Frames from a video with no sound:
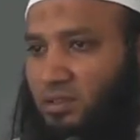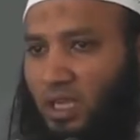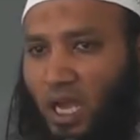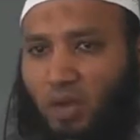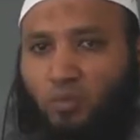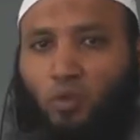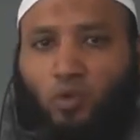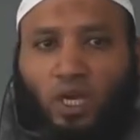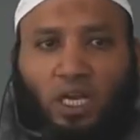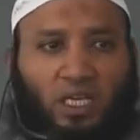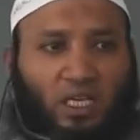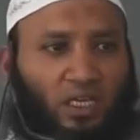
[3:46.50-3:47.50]
நாம்
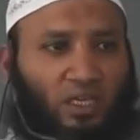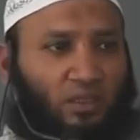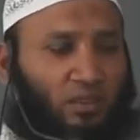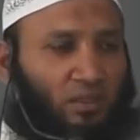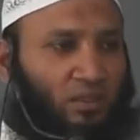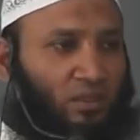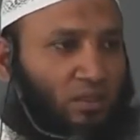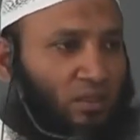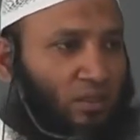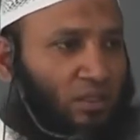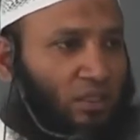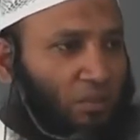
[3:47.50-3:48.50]
உங்களுக்கு
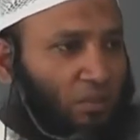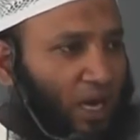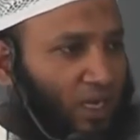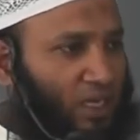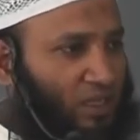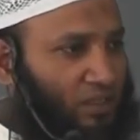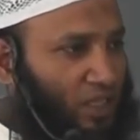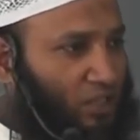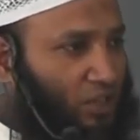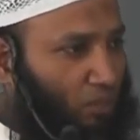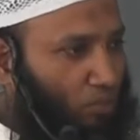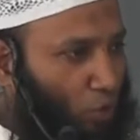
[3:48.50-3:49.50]
இந்த மார்க்கத்தை
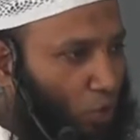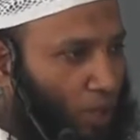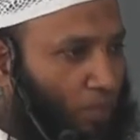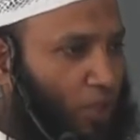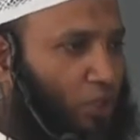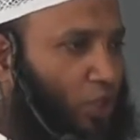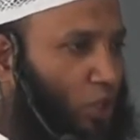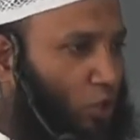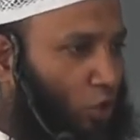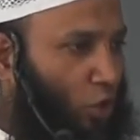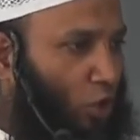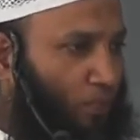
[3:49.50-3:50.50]

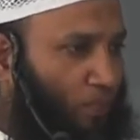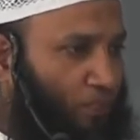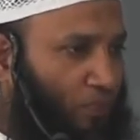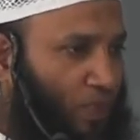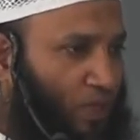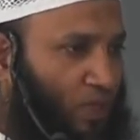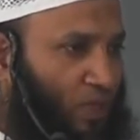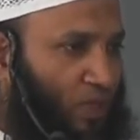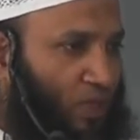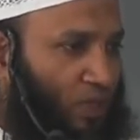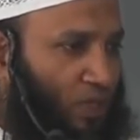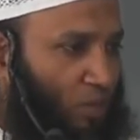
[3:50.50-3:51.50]
சம்பூர்ணப்படுத்தியிருக்கிறோம்
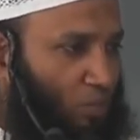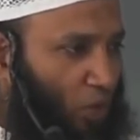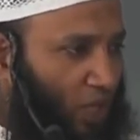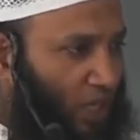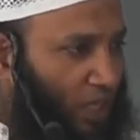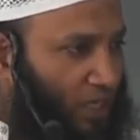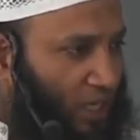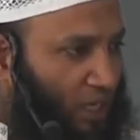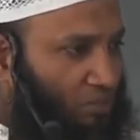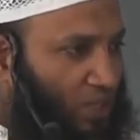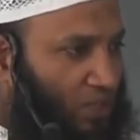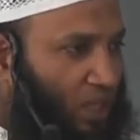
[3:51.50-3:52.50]
நம்முடைய
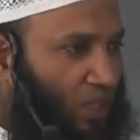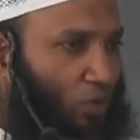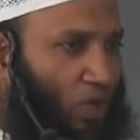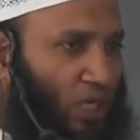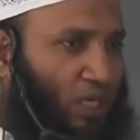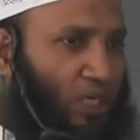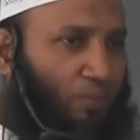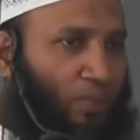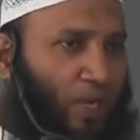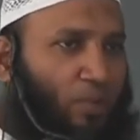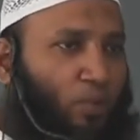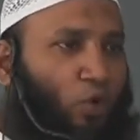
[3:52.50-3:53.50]
நியமத்தை உங்களுக்கு
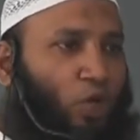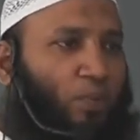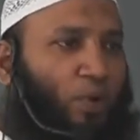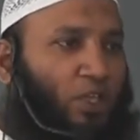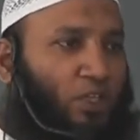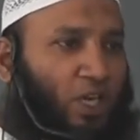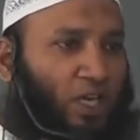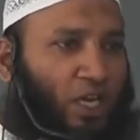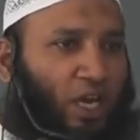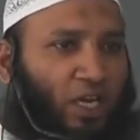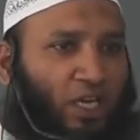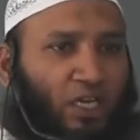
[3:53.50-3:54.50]

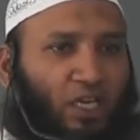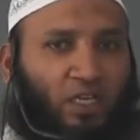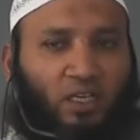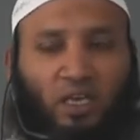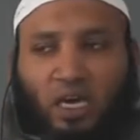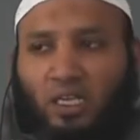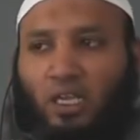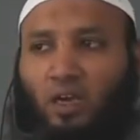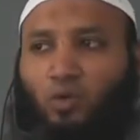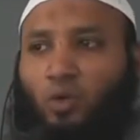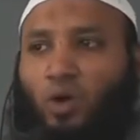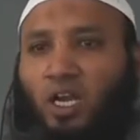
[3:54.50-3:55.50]
பரிபூர்ணப்படுத்தியிருக்கிறேன் என்று
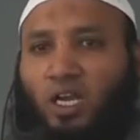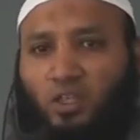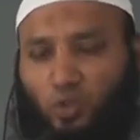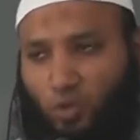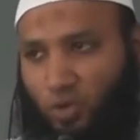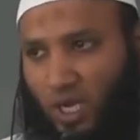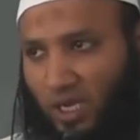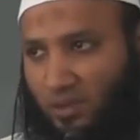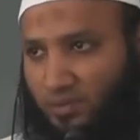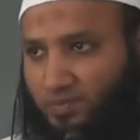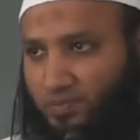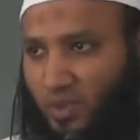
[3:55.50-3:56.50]
அல்லாஹ் குர்வானிலே சொல்கிறார்
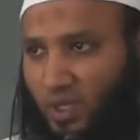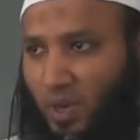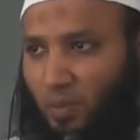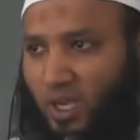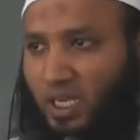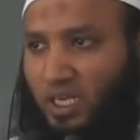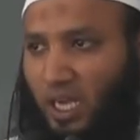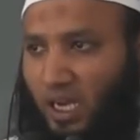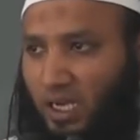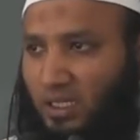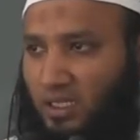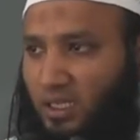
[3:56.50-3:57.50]
அப்படி
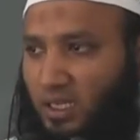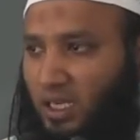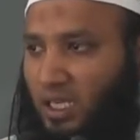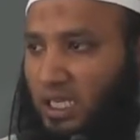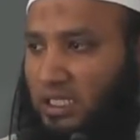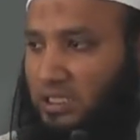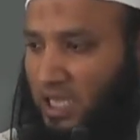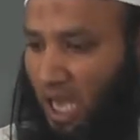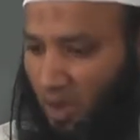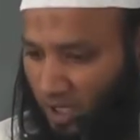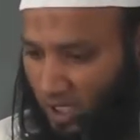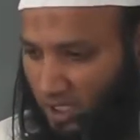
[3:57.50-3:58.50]
என்றால்
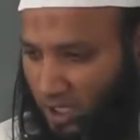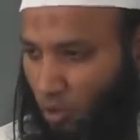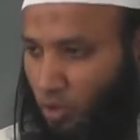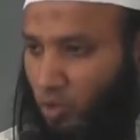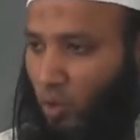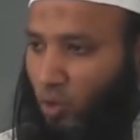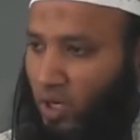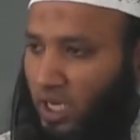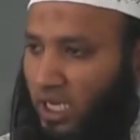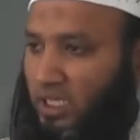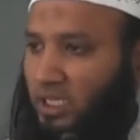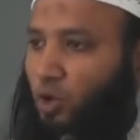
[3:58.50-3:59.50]
இஸ்லாம் என்ற ஒரு
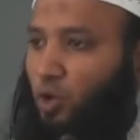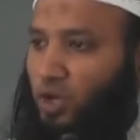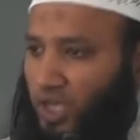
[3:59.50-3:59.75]
கொள்கை ஒரு